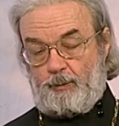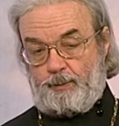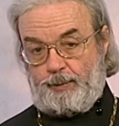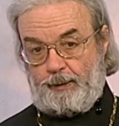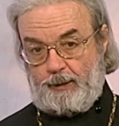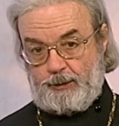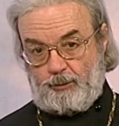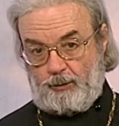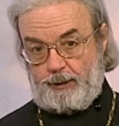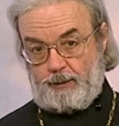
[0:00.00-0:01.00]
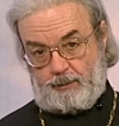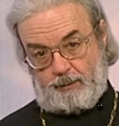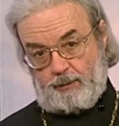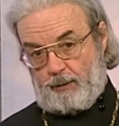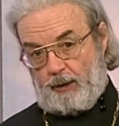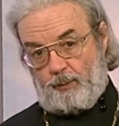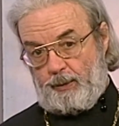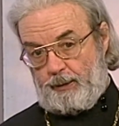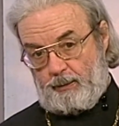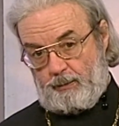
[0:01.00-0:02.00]
вот превосходит э, как
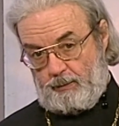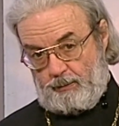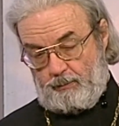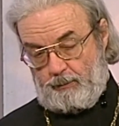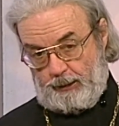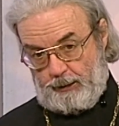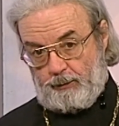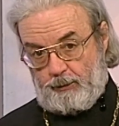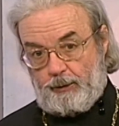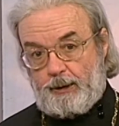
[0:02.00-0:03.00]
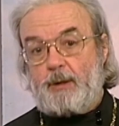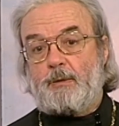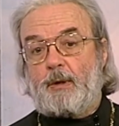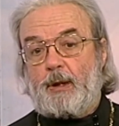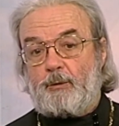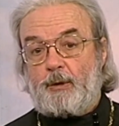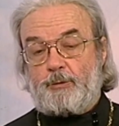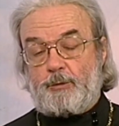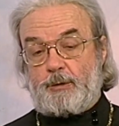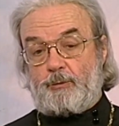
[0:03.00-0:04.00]
бы даже вот то единство, которое
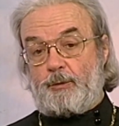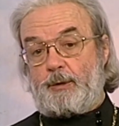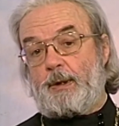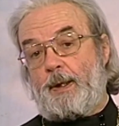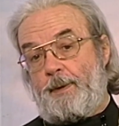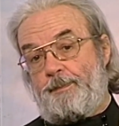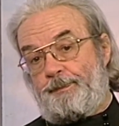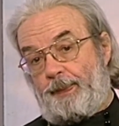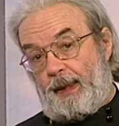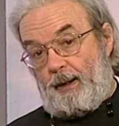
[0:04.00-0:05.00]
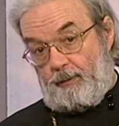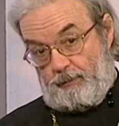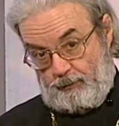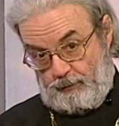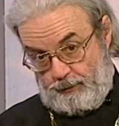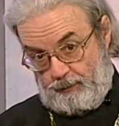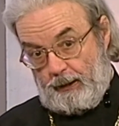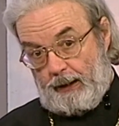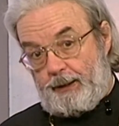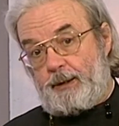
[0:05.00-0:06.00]
существует ну, вот в
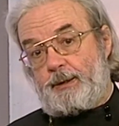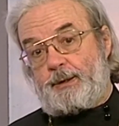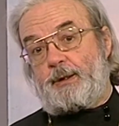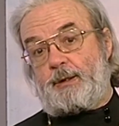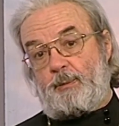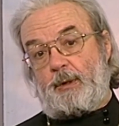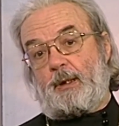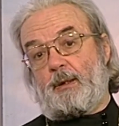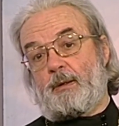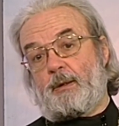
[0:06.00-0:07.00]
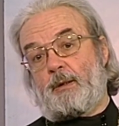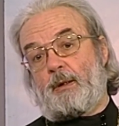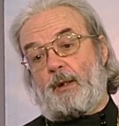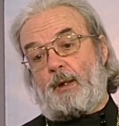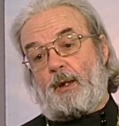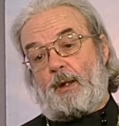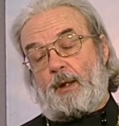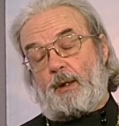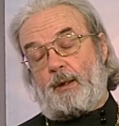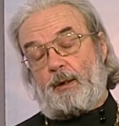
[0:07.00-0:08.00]
своей родительской семье.
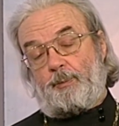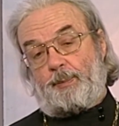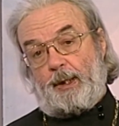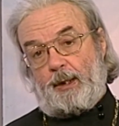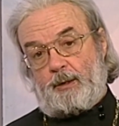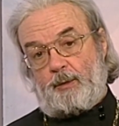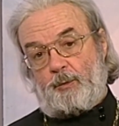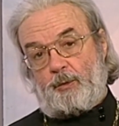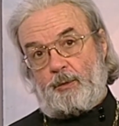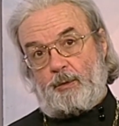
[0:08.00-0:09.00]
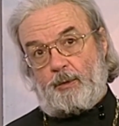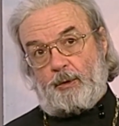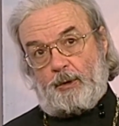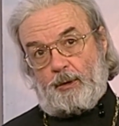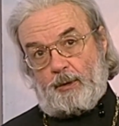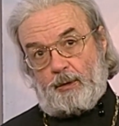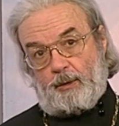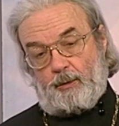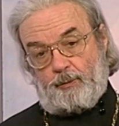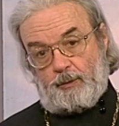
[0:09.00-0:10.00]
Поэтому
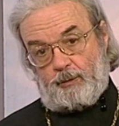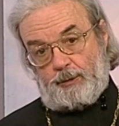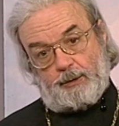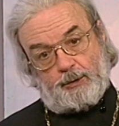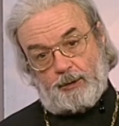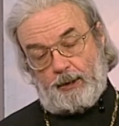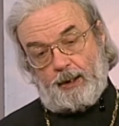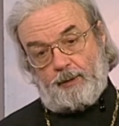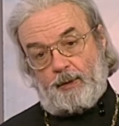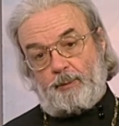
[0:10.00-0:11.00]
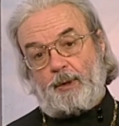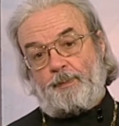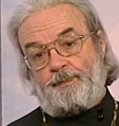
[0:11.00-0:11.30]
вот очень желаю вам,